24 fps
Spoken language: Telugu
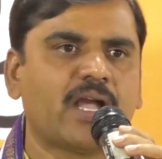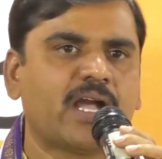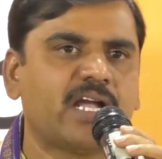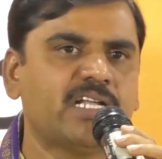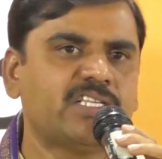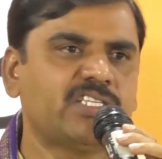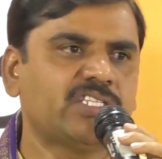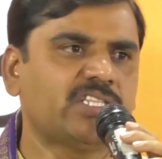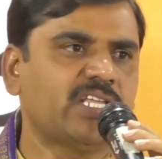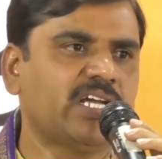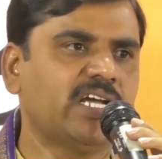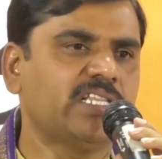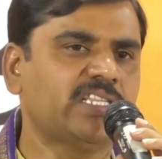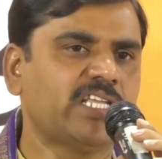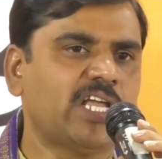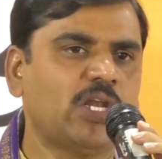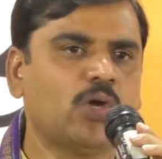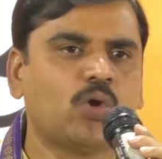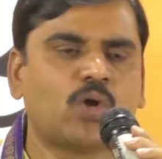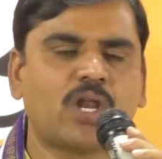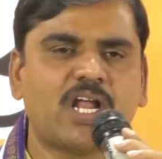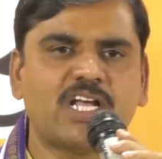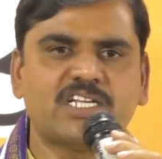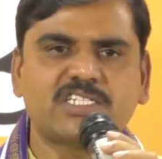ఖచ్చితంగా
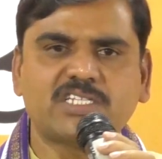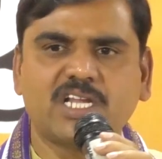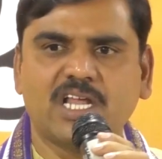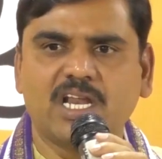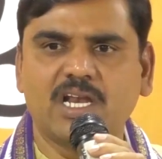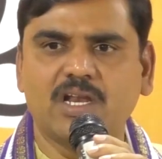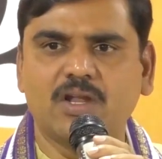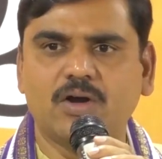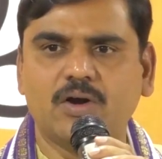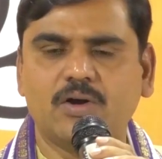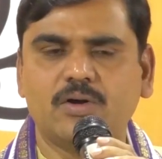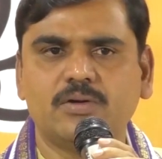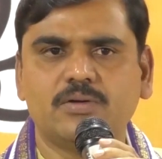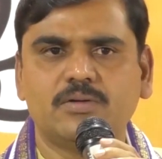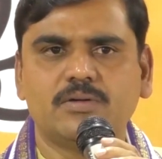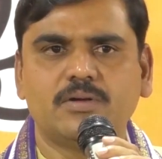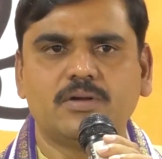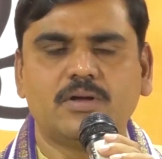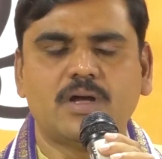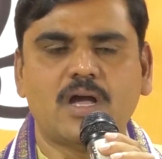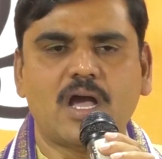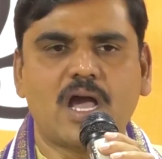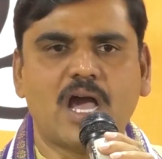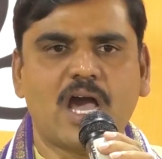తెలుగు రాష్ట్రాల్లో
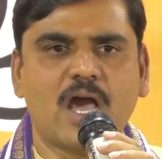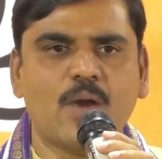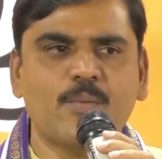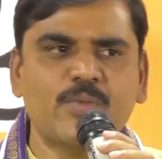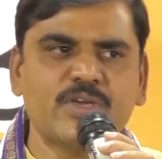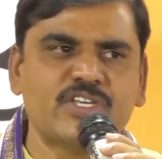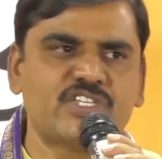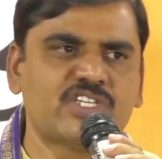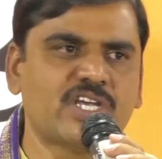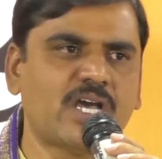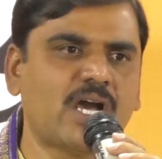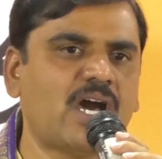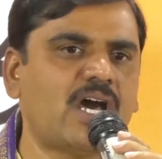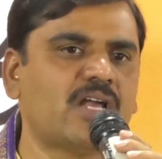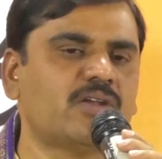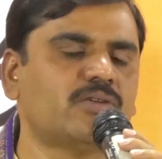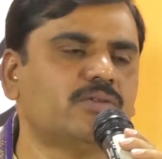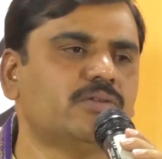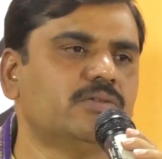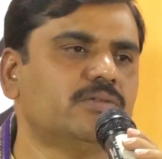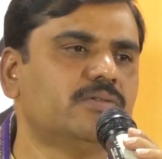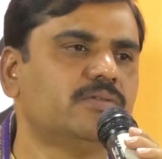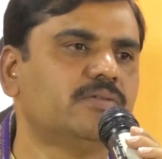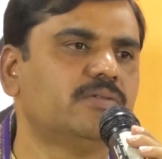అమిత్ షా
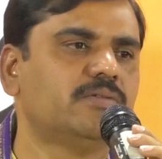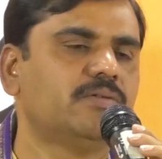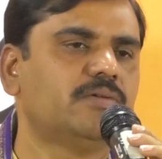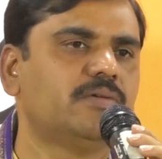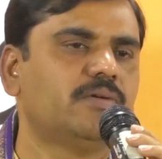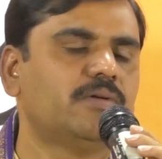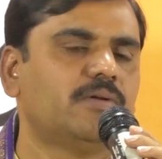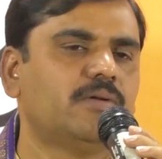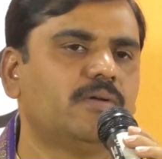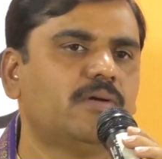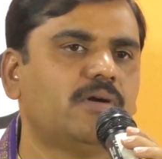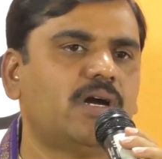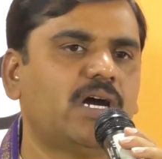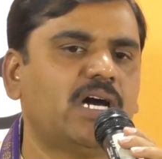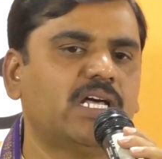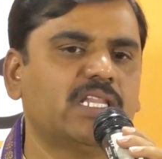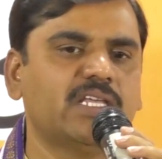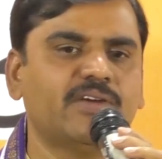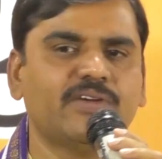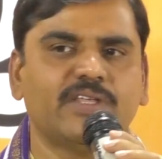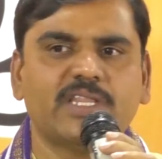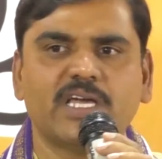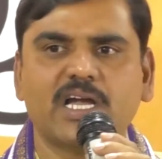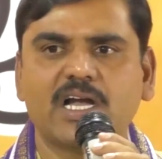గారు
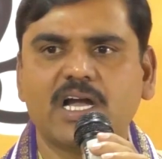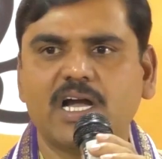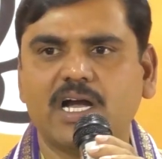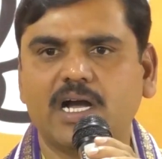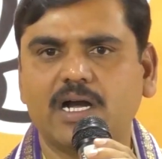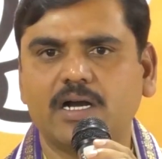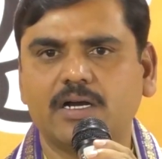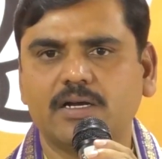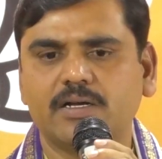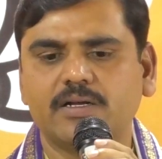అదేవిధంగా